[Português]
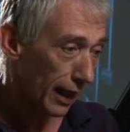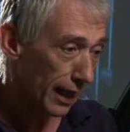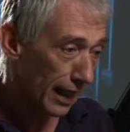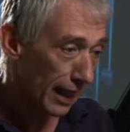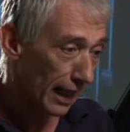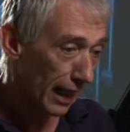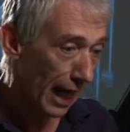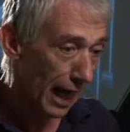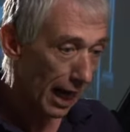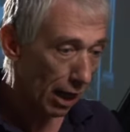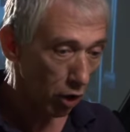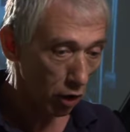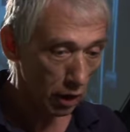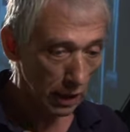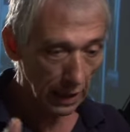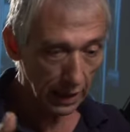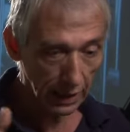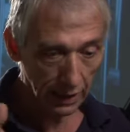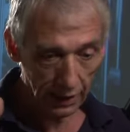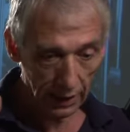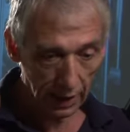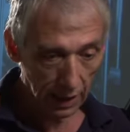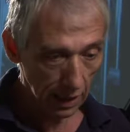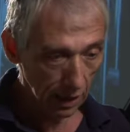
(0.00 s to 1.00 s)
Claro
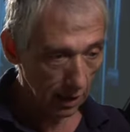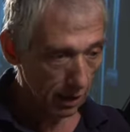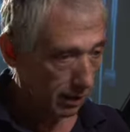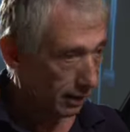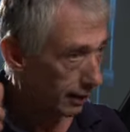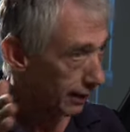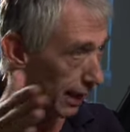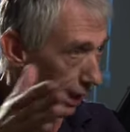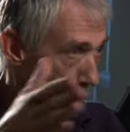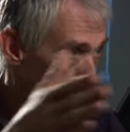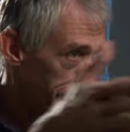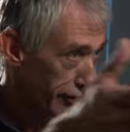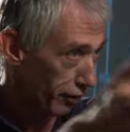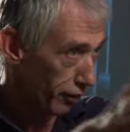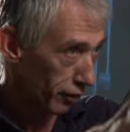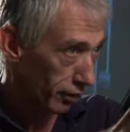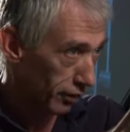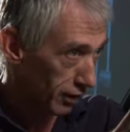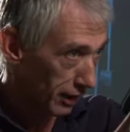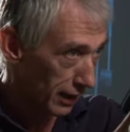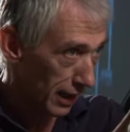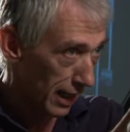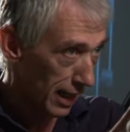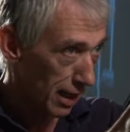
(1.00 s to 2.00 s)
que na, na
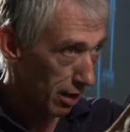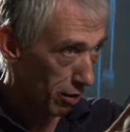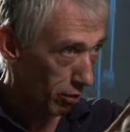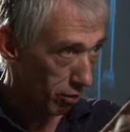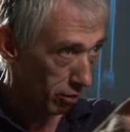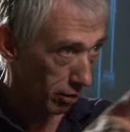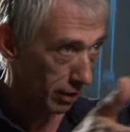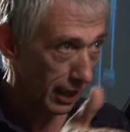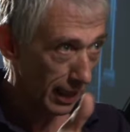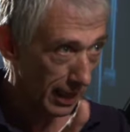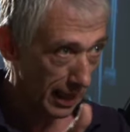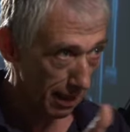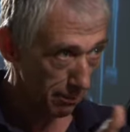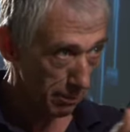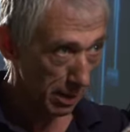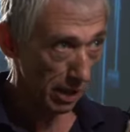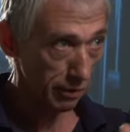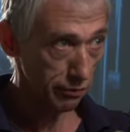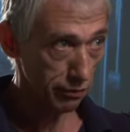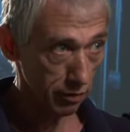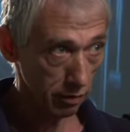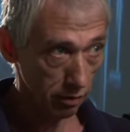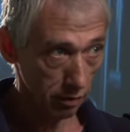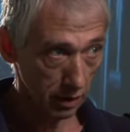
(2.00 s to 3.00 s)
frontal, na
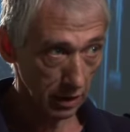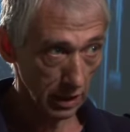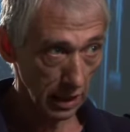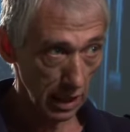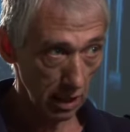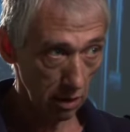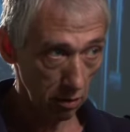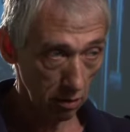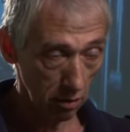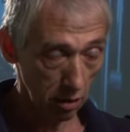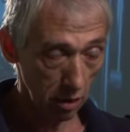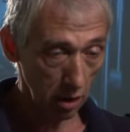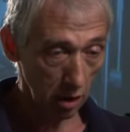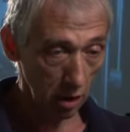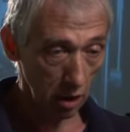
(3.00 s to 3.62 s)
câmera frontal,